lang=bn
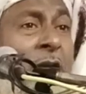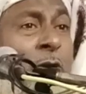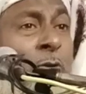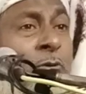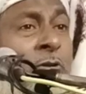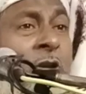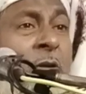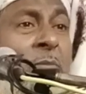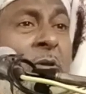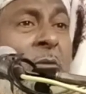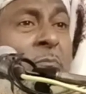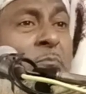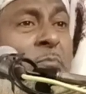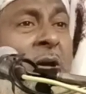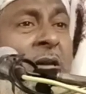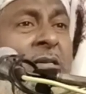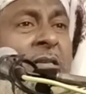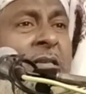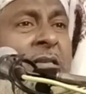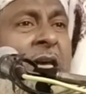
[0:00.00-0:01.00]
আমাকেও
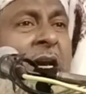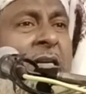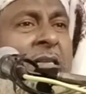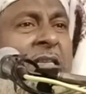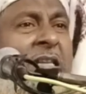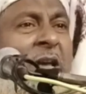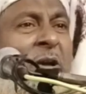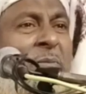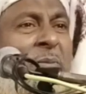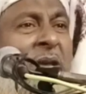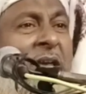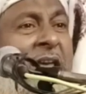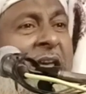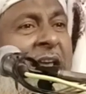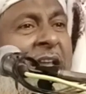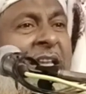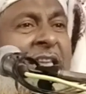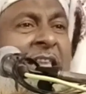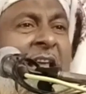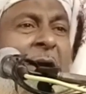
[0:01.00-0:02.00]
নবীর পাশে থাকতে
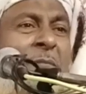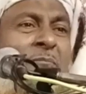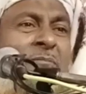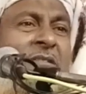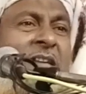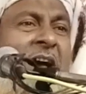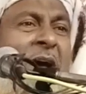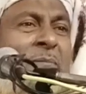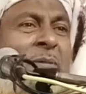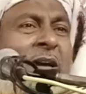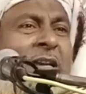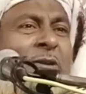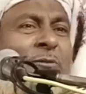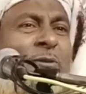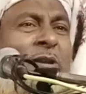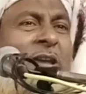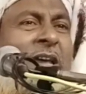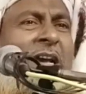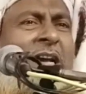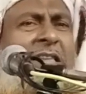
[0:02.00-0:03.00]
হবে নামটা
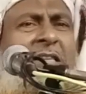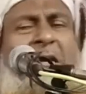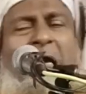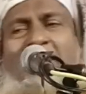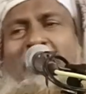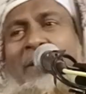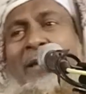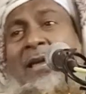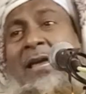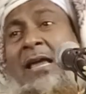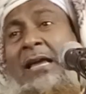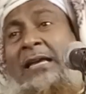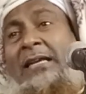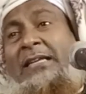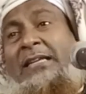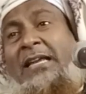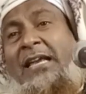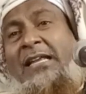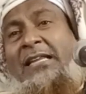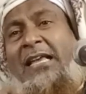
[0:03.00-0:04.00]
আমাকেও লেখাতে হবে
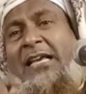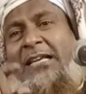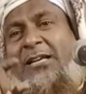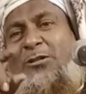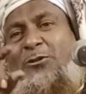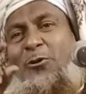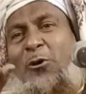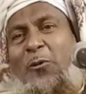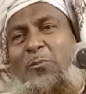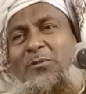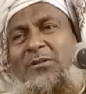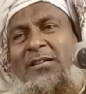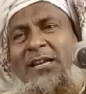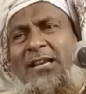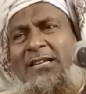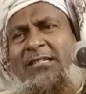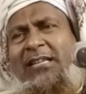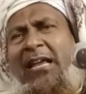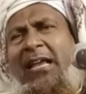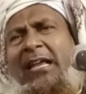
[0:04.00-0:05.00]
গিয়ে দেখে সব
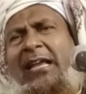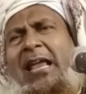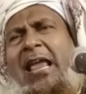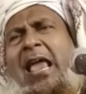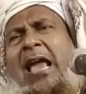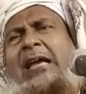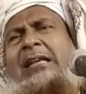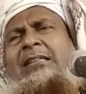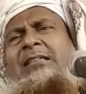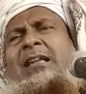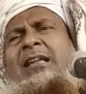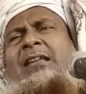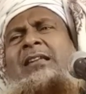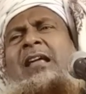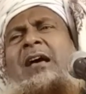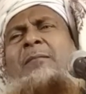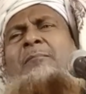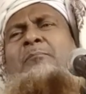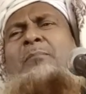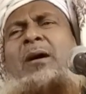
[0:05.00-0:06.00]
শেষ
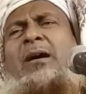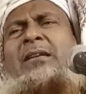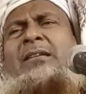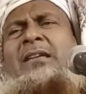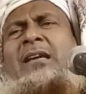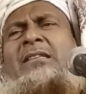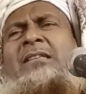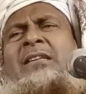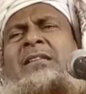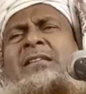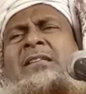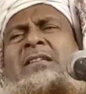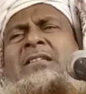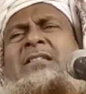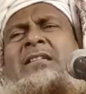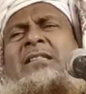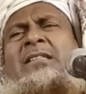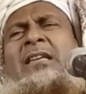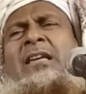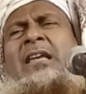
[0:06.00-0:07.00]
একটা নাম বাকি আছে
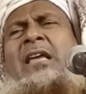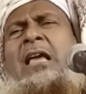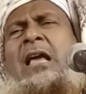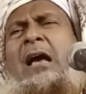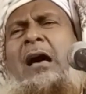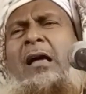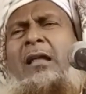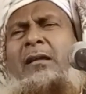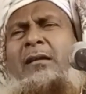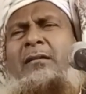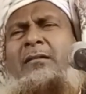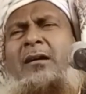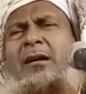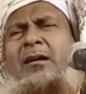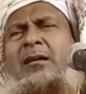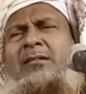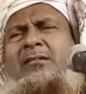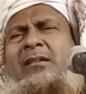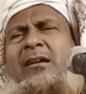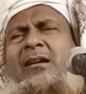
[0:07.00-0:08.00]
নিচেতে
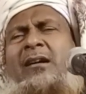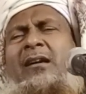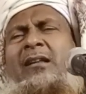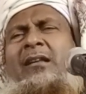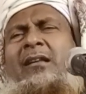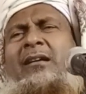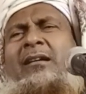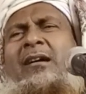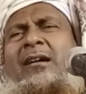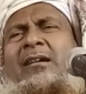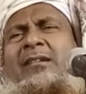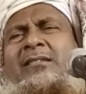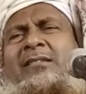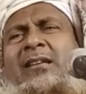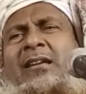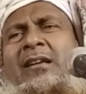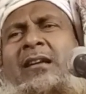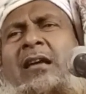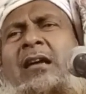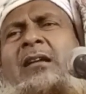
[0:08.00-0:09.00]
হালকা জায়গায় লেখা
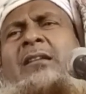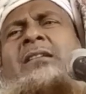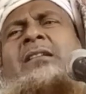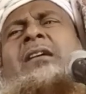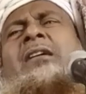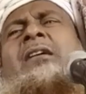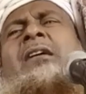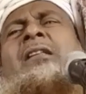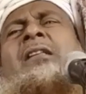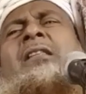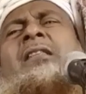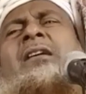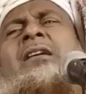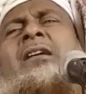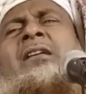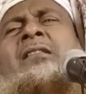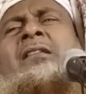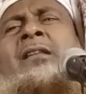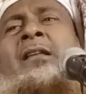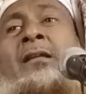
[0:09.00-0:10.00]
আছে
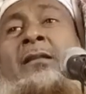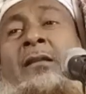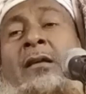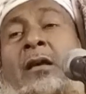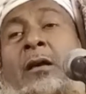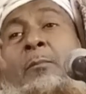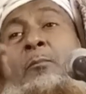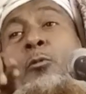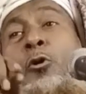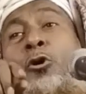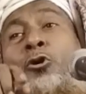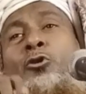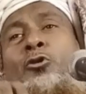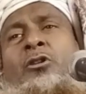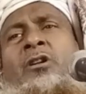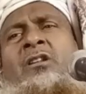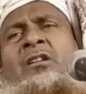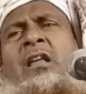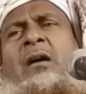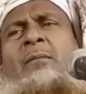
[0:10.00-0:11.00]
ঠিকানা দেখে দিলেন
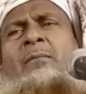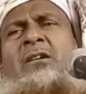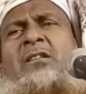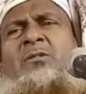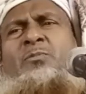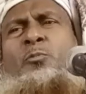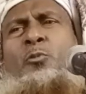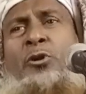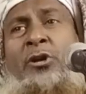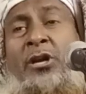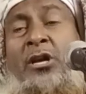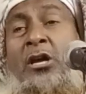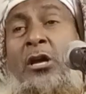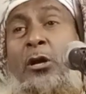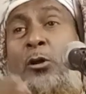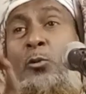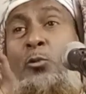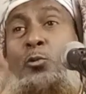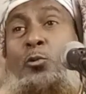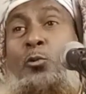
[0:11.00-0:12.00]
ফজরের নামাজ
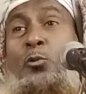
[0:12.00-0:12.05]
পড়ে